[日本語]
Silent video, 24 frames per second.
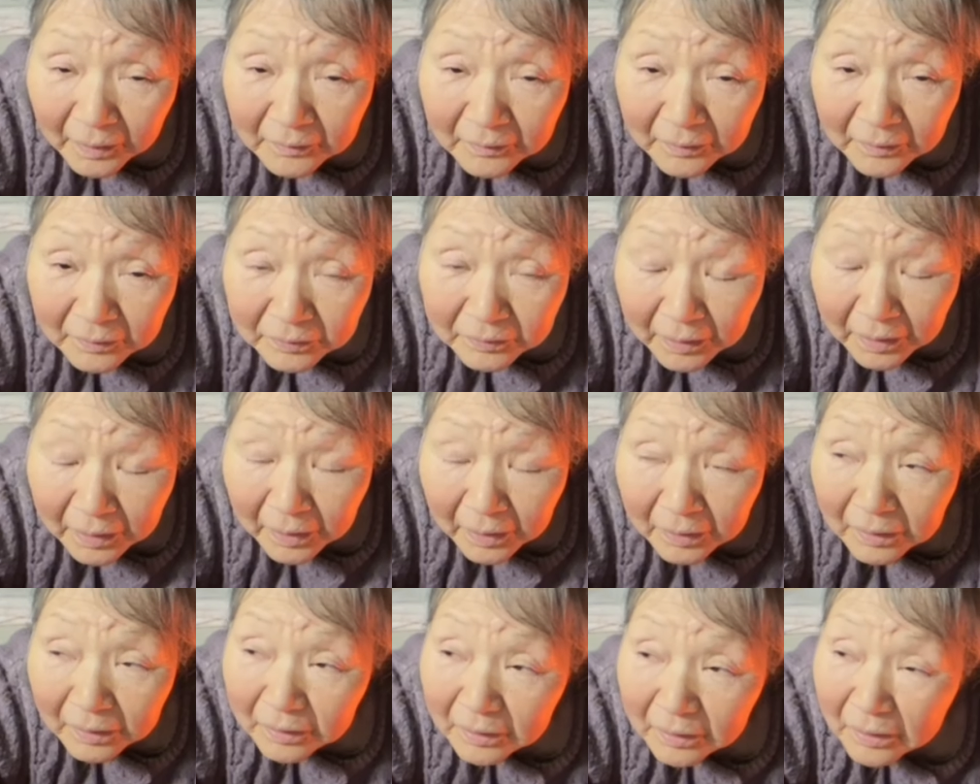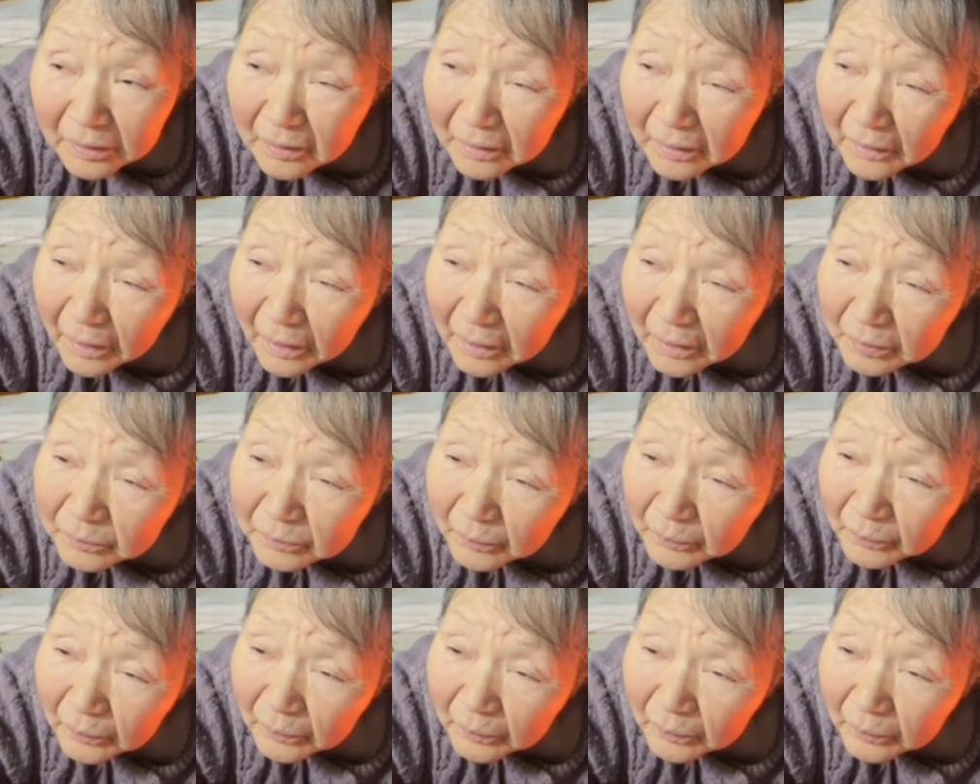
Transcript: なんかねあ